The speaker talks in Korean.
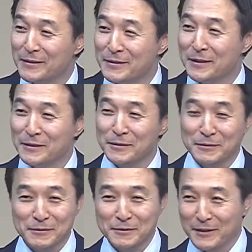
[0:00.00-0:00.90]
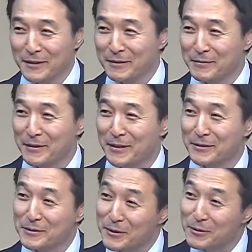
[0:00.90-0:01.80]
제가 네.
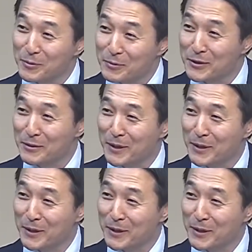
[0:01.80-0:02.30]
저를 보면서